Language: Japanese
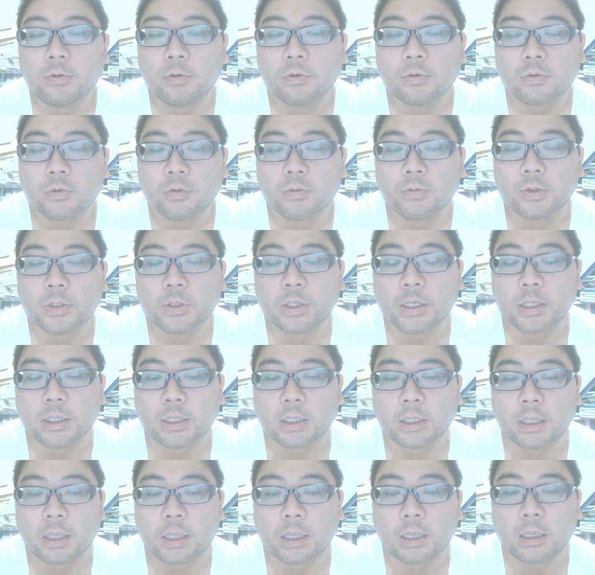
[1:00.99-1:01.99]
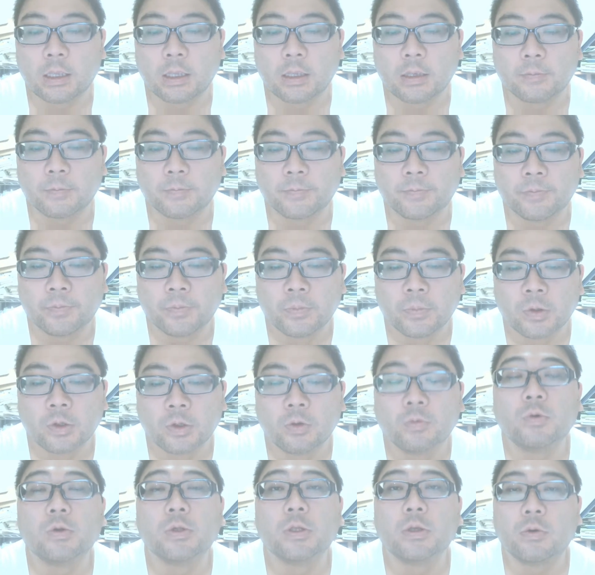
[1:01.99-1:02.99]
伴い、えー、
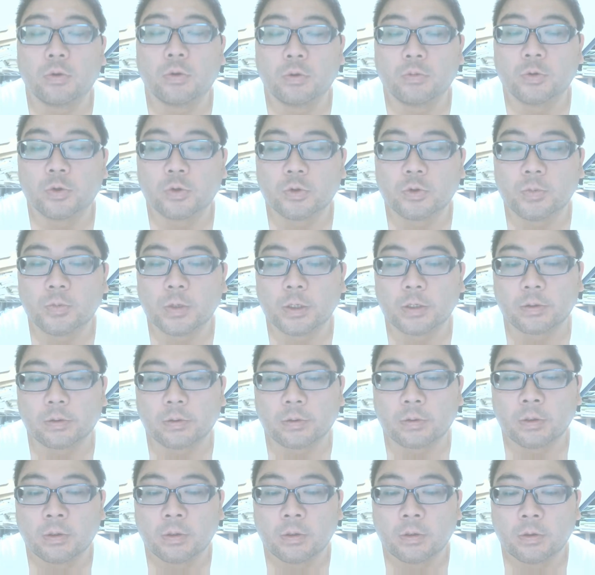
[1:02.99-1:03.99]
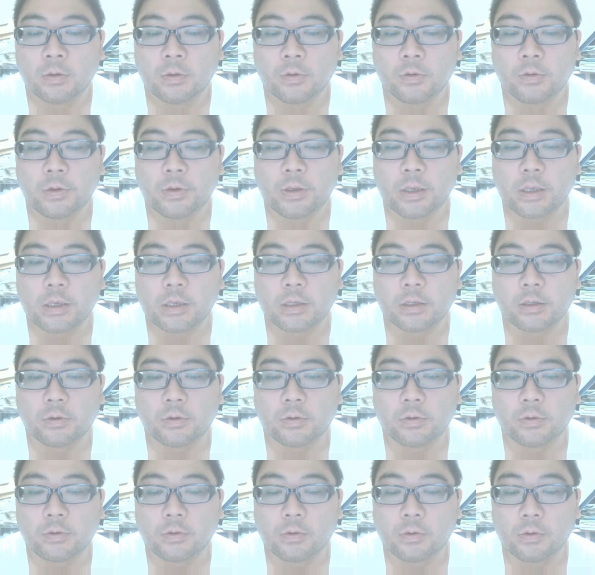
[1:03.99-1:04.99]
共に追い求める不益
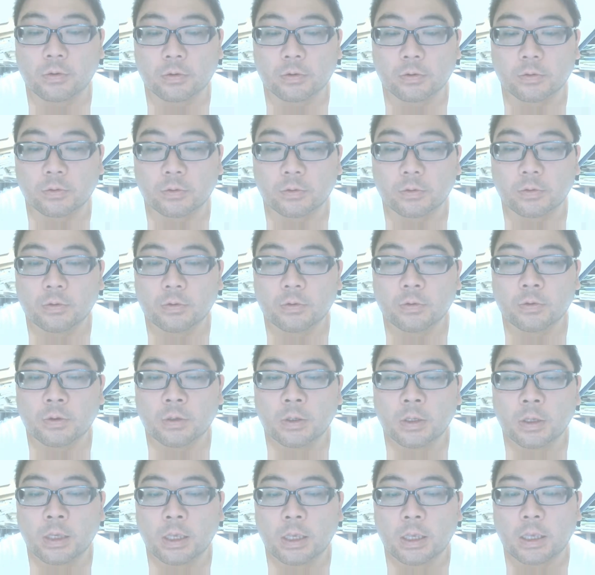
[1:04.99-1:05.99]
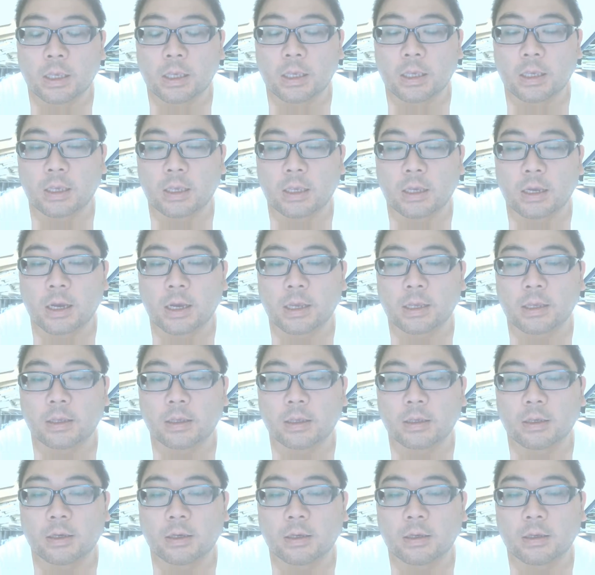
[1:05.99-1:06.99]
流行という、えー、
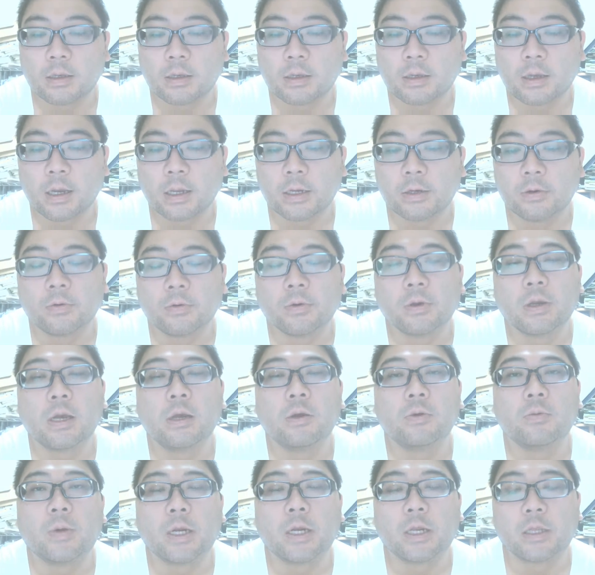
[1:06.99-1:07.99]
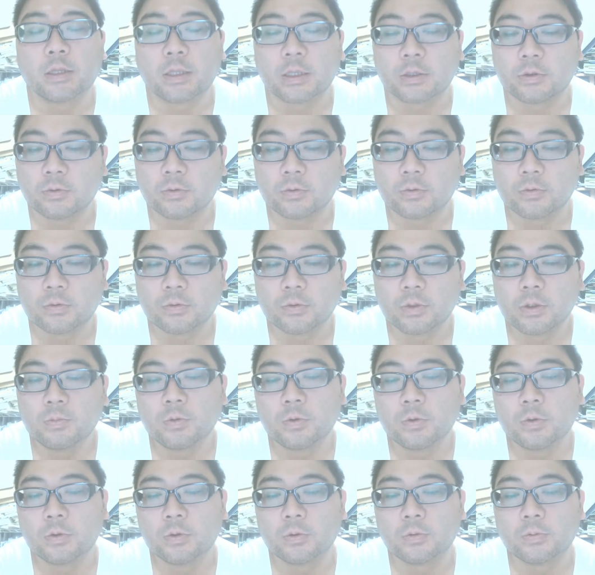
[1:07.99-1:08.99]
徘論が生まれたということでも
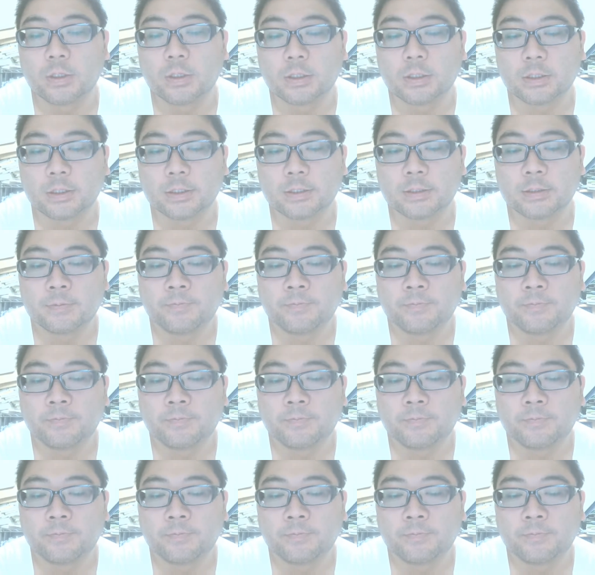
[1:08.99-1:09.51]
有名です。